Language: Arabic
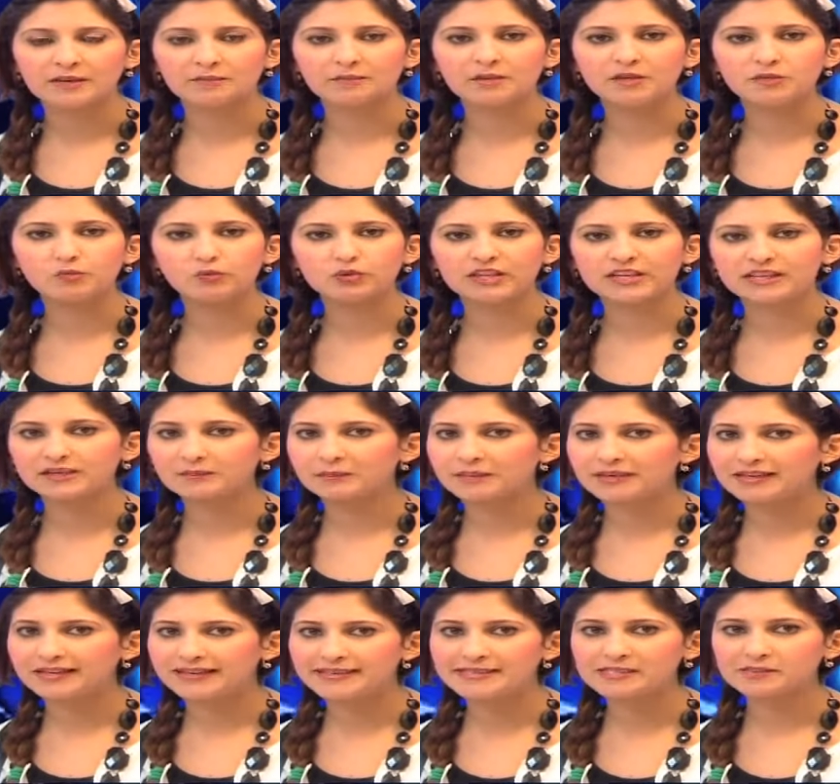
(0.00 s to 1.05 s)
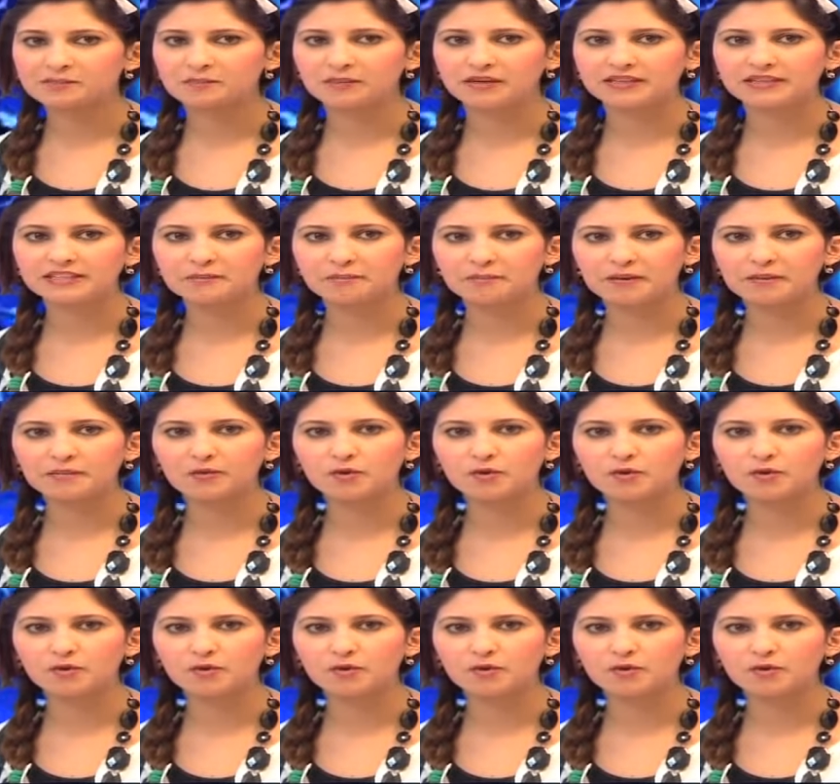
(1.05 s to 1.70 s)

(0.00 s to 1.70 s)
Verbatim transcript: بالمدرب الإسباني بيب